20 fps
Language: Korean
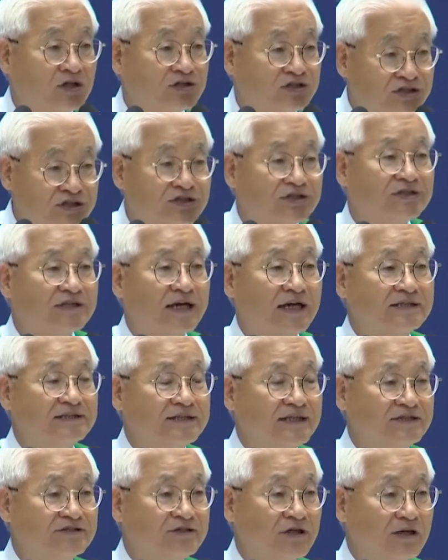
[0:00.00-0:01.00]

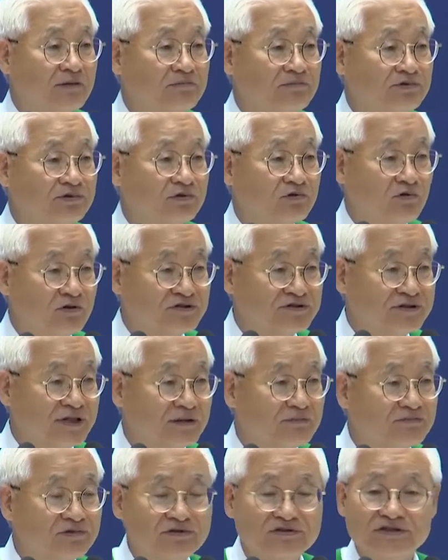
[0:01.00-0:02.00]
지금까지 해서 한 분은 권사,
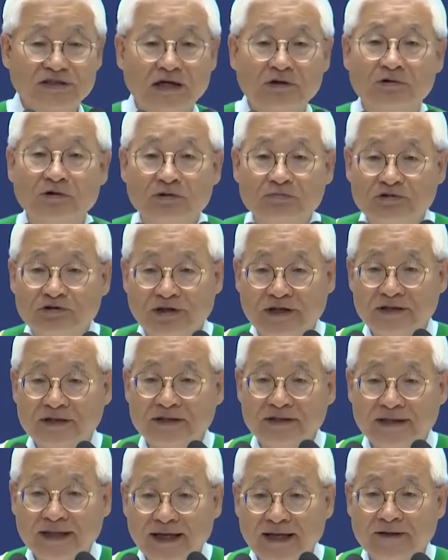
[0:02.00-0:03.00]
한 분은 장로님이
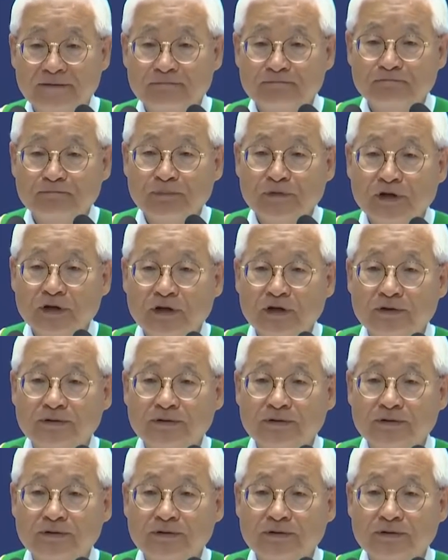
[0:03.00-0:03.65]
됐는데